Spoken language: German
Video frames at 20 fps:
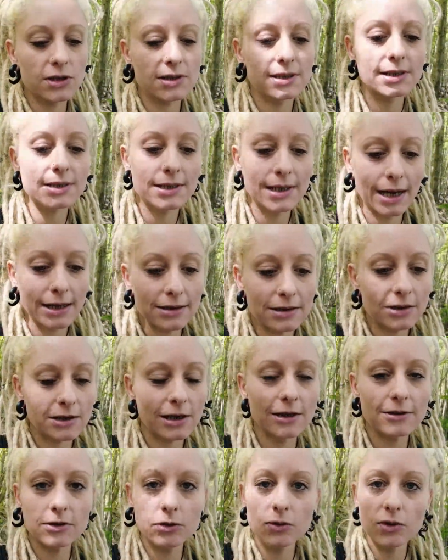das jetzt gar nicht
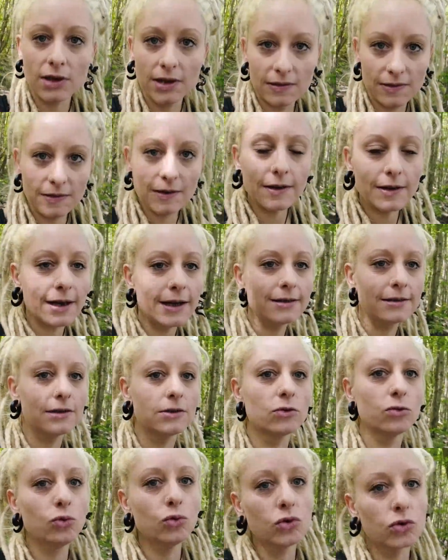kategorisieren halt
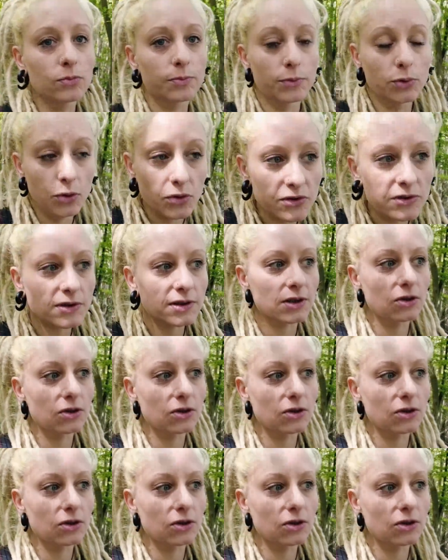in gut und böse.